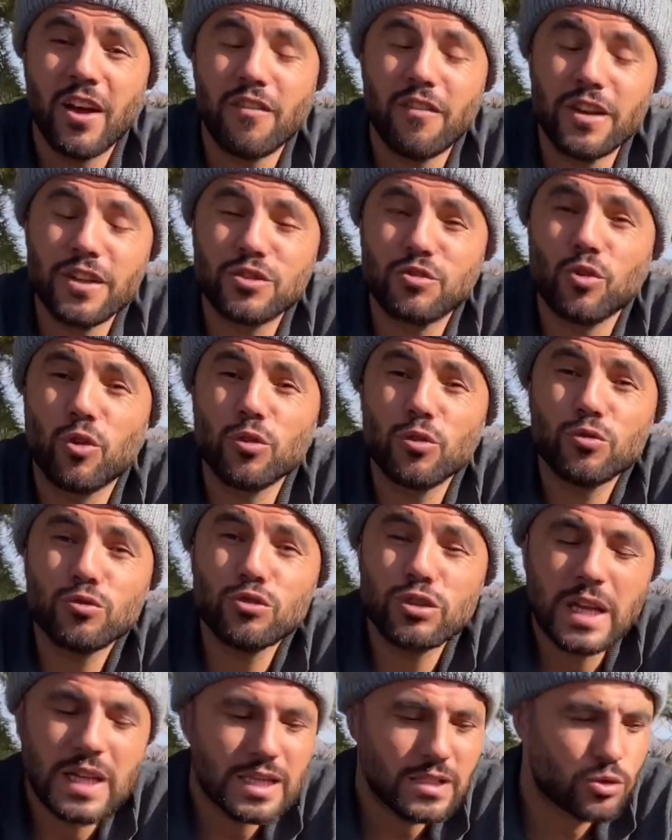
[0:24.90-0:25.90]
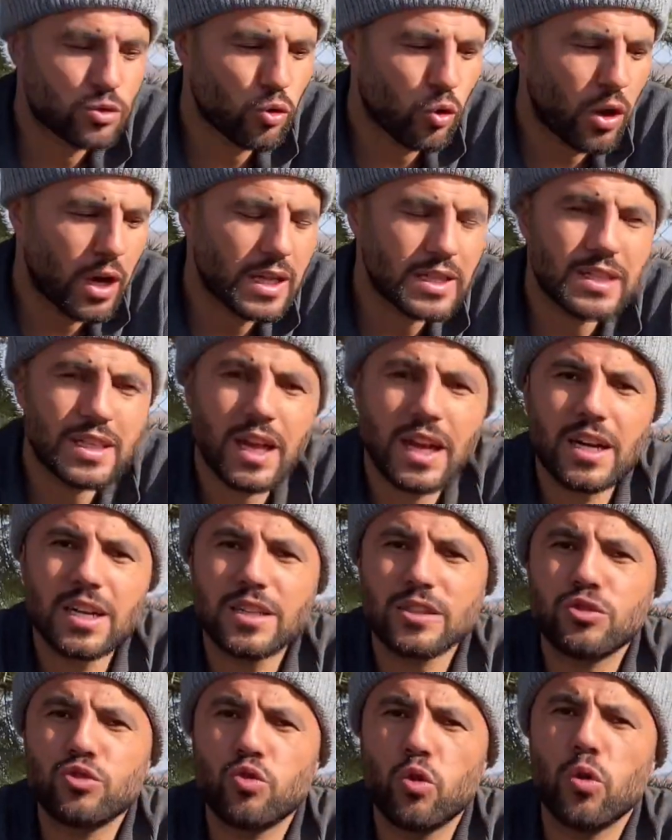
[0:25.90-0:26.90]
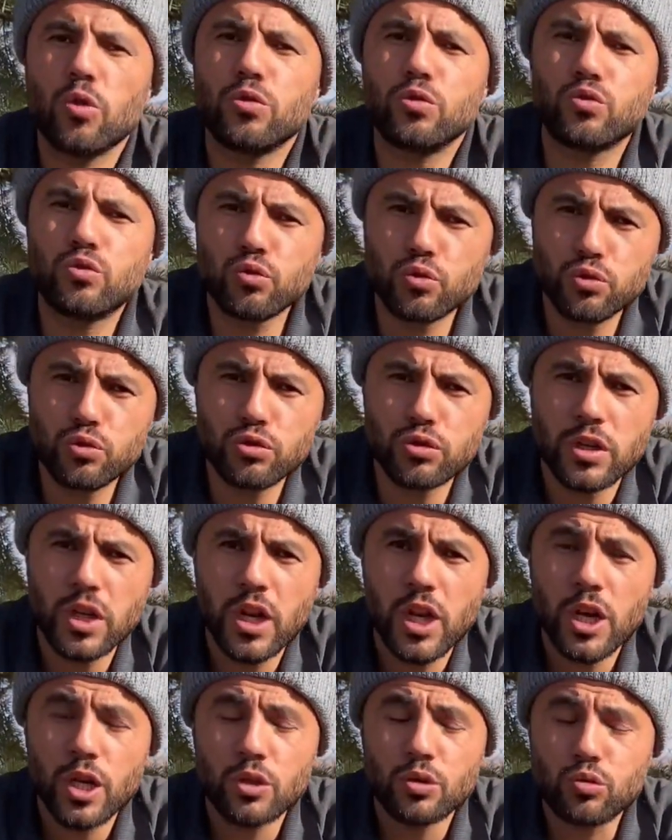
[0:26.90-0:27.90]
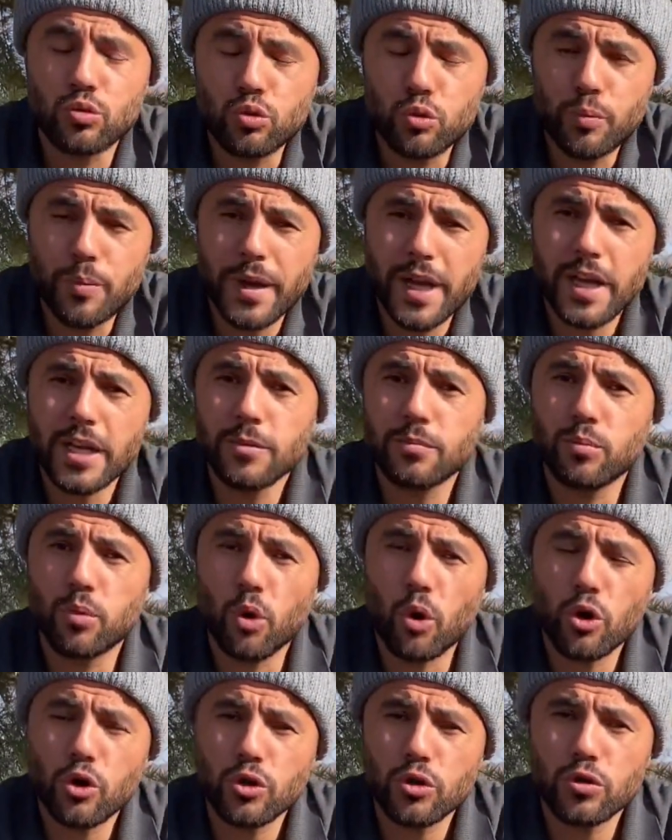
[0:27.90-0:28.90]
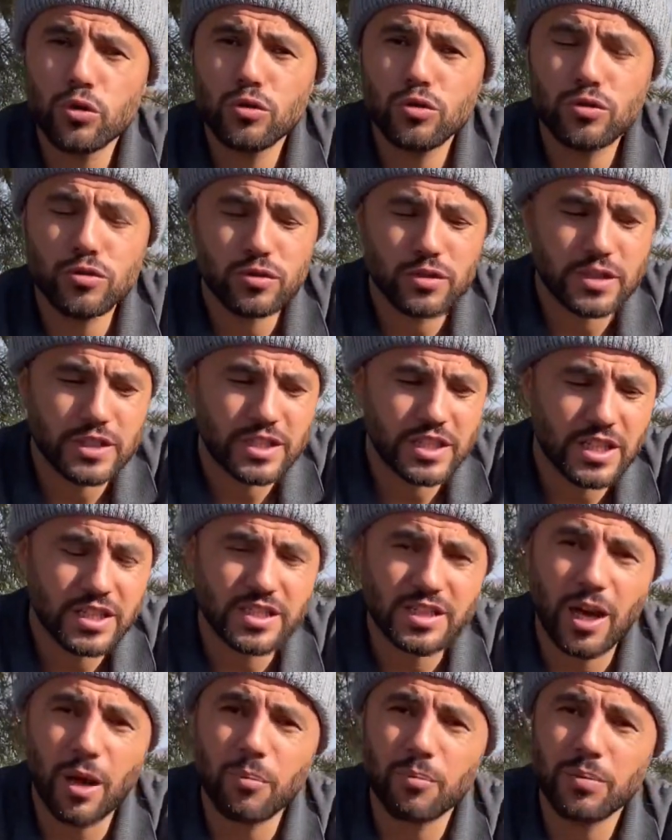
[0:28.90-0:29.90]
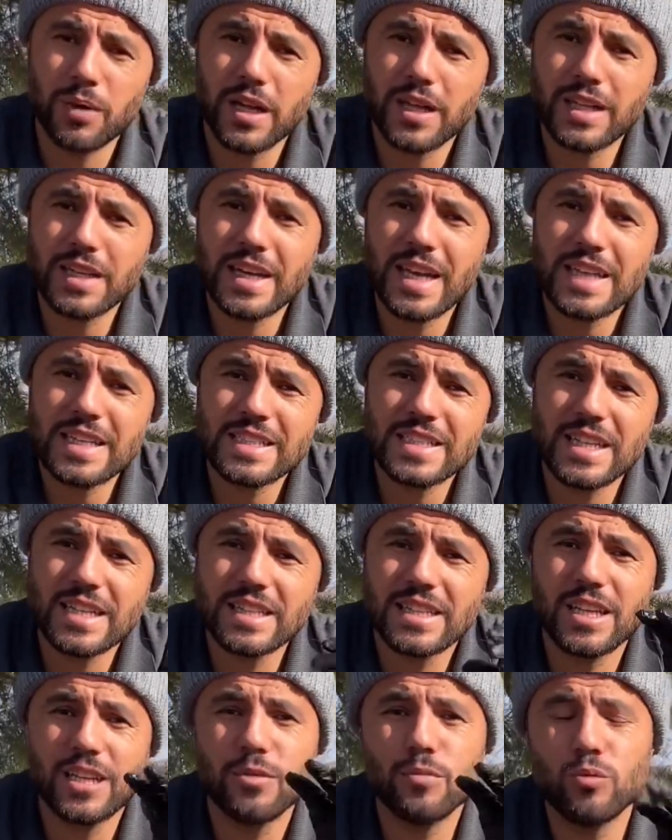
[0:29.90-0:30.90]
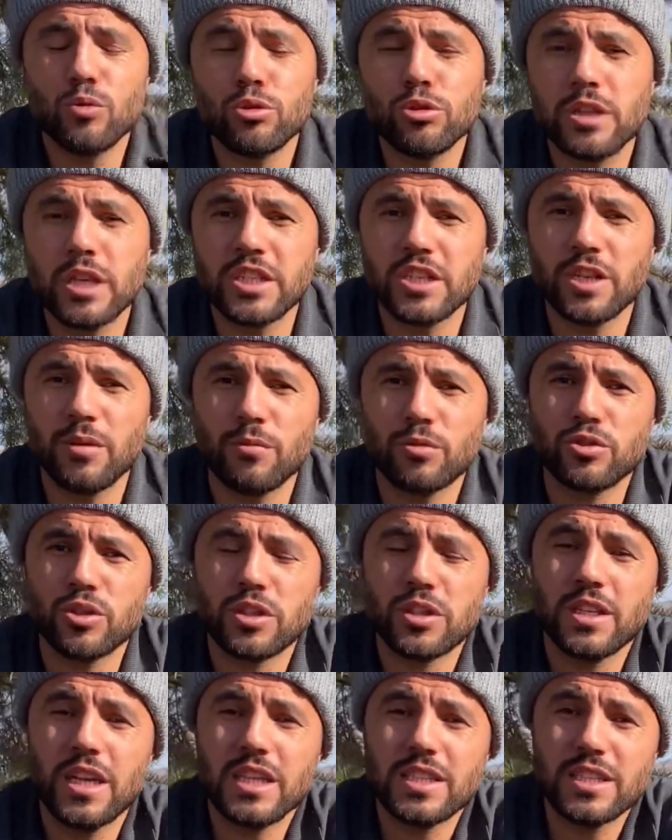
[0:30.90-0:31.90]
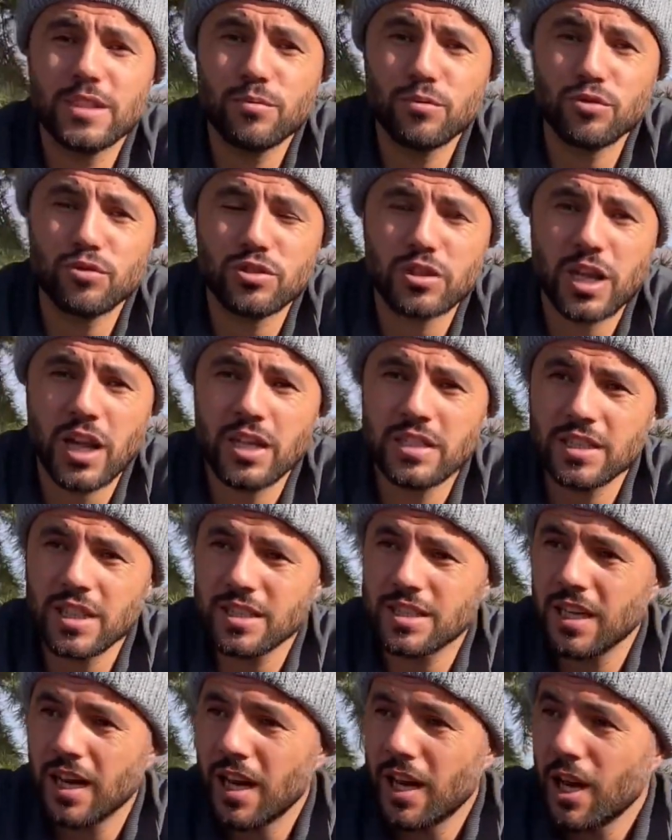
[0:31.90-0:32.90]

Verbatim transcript: Ve sonunda soğanlarınız çok gür, süper boylu işte sapları lezzetleri muhteşem olacak. Nasıl bunu saracağız?